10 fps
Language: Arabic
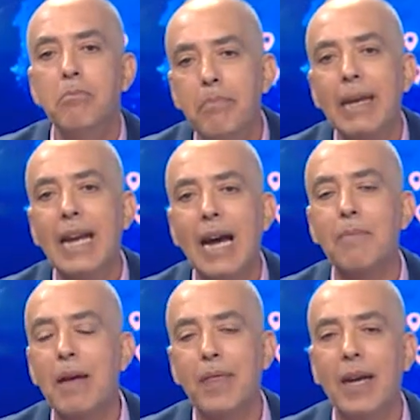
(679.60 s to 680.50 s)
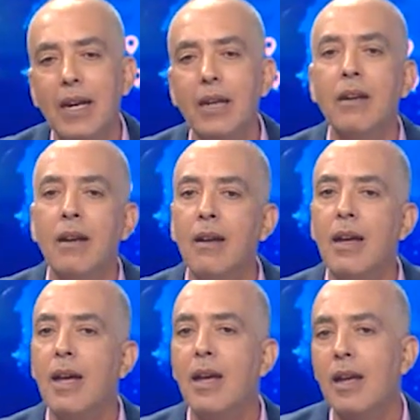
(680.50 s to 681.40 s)
بينها مثلا
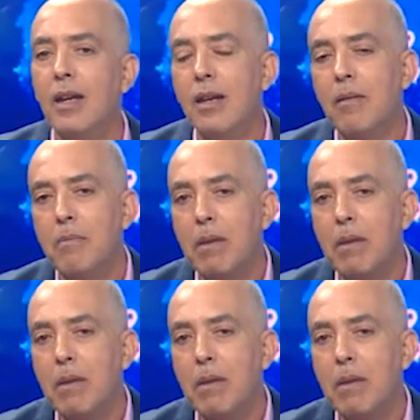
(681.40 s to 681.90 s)
آه،